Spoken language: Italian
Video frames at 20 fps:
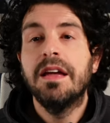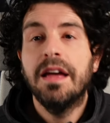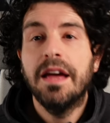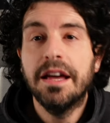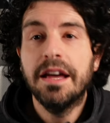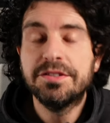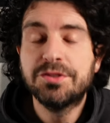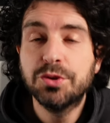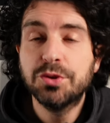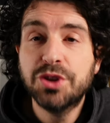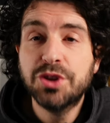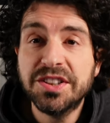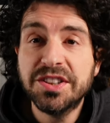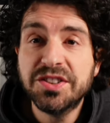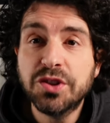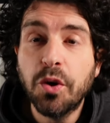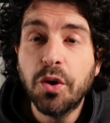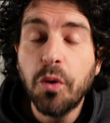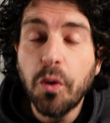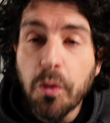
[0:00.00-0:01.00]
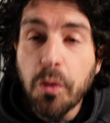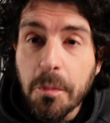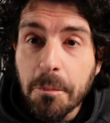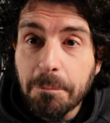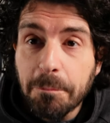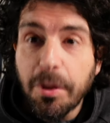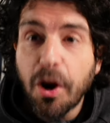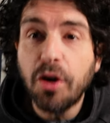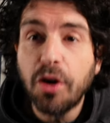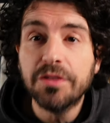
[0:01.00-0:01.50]
È successo
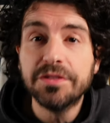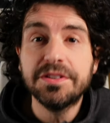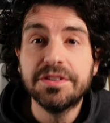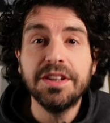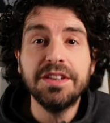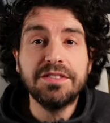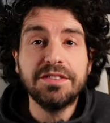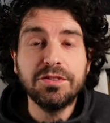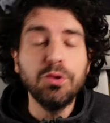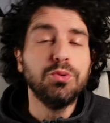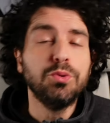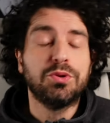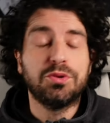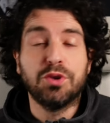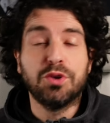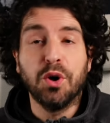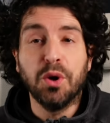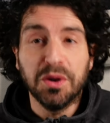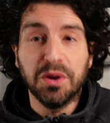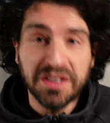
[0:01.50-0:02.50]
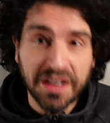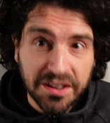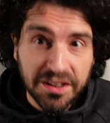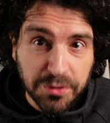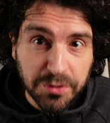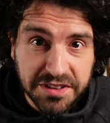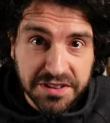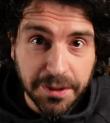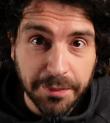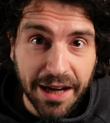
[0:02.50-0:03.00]
un po' di tutto
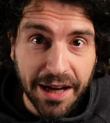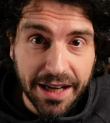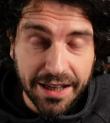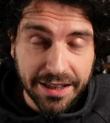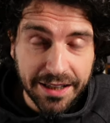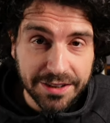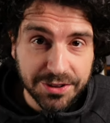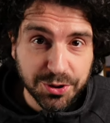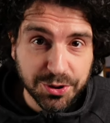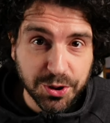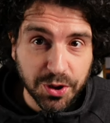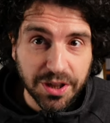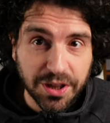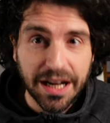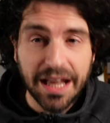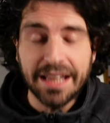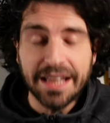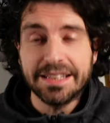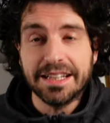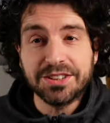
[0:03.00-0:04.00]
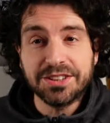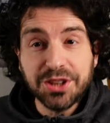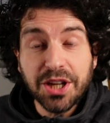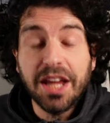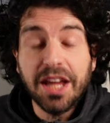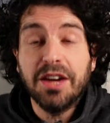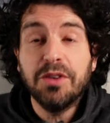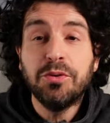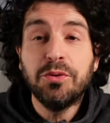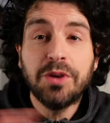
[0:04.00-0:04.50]
nell'ultima eh, giornata,
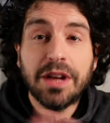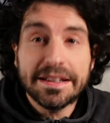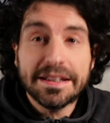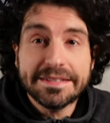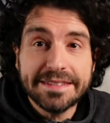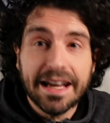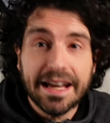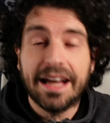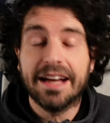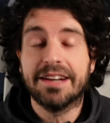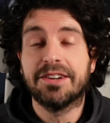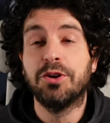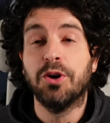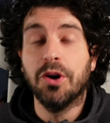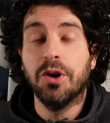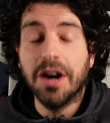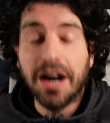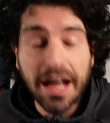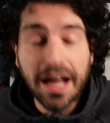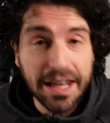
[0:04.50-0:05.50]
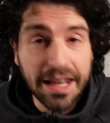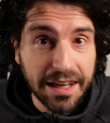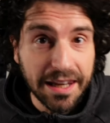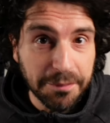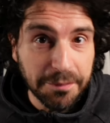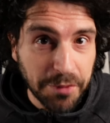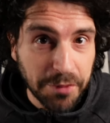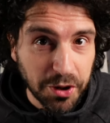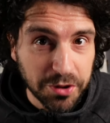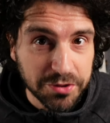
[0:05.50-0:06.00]
c'è un attacco al
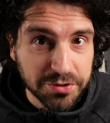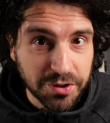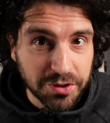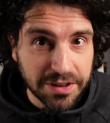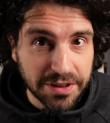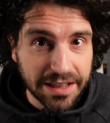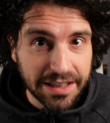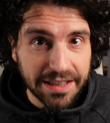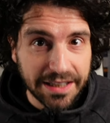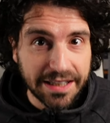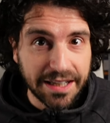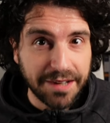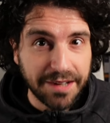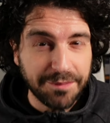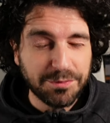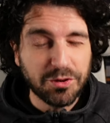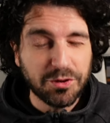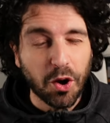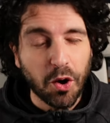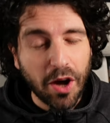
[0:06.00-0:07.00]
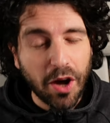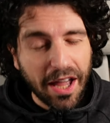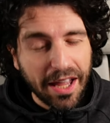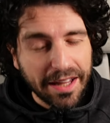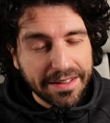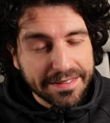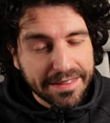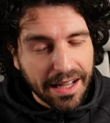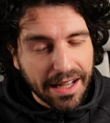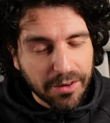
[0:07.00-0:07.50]
mondo delle cripto,
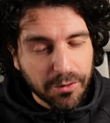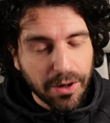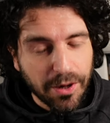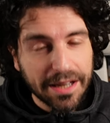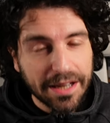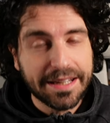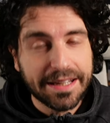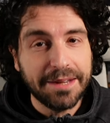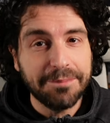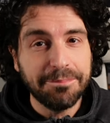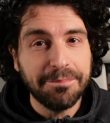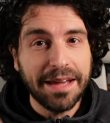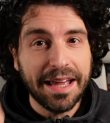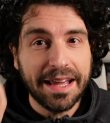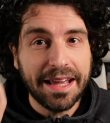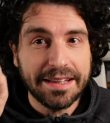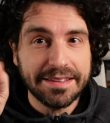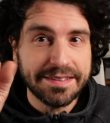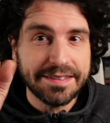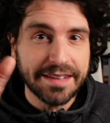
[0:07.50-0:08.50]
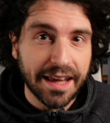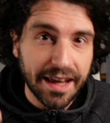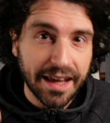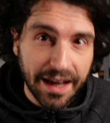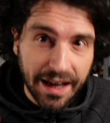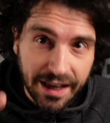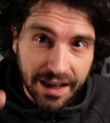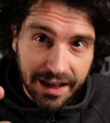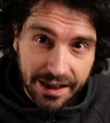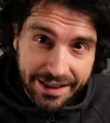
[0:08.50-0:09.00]
e da qualche
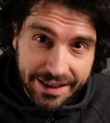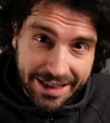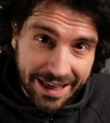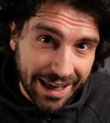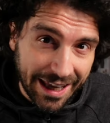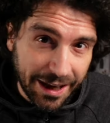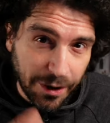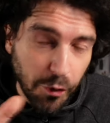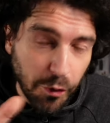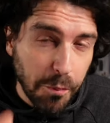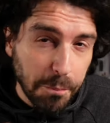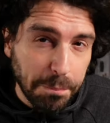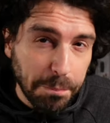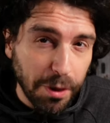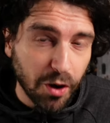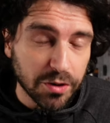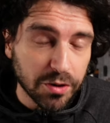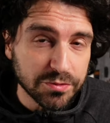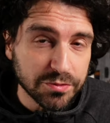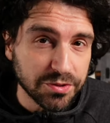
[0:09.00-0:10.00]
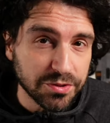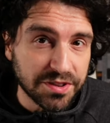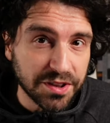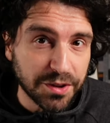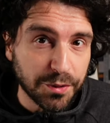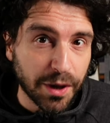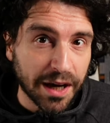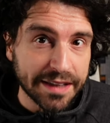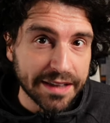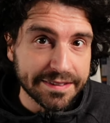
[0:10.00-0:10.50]
mese eh, che un po'
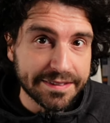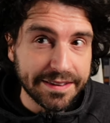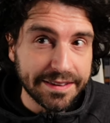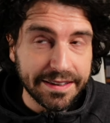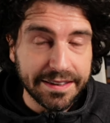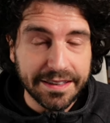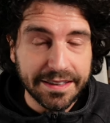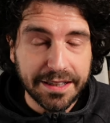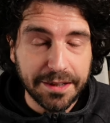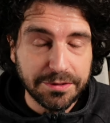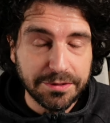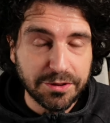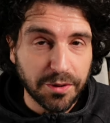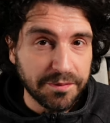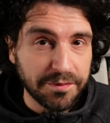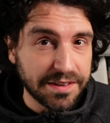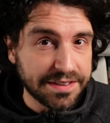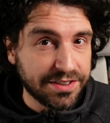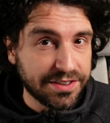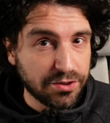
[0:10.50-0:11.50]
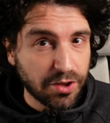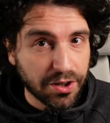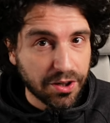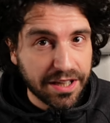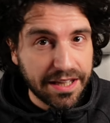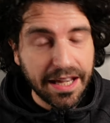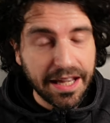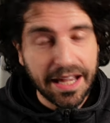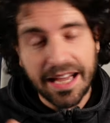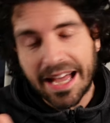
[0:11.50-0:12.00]
tutti quanti i cripto
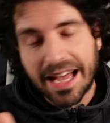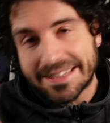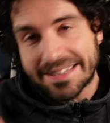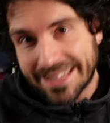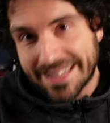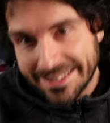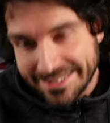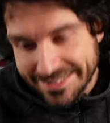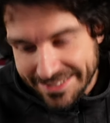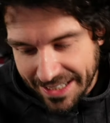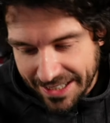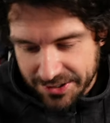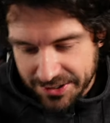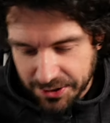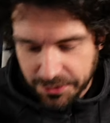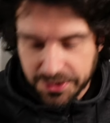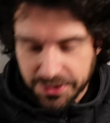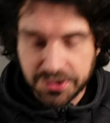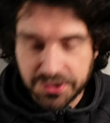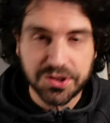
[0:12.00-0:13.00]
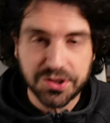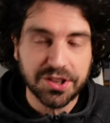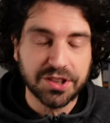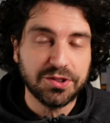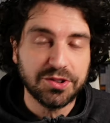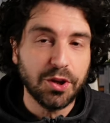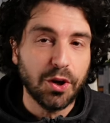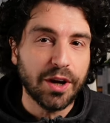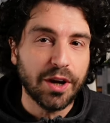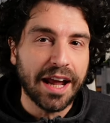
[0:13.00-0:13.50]
investitori che è addentrato in questo
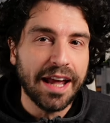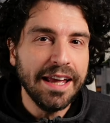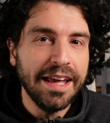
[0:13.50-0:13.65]
settore